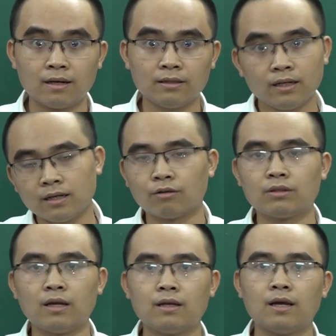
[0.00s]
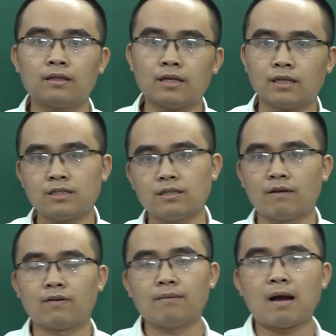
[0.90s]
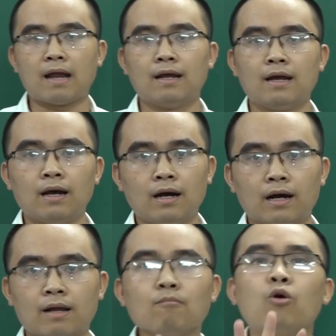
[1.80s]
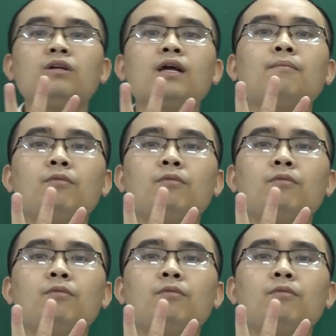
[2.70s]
Thế thì đầu tiên thầy sẽ chia sẻ với các bạn uh, cái bốn cái cấp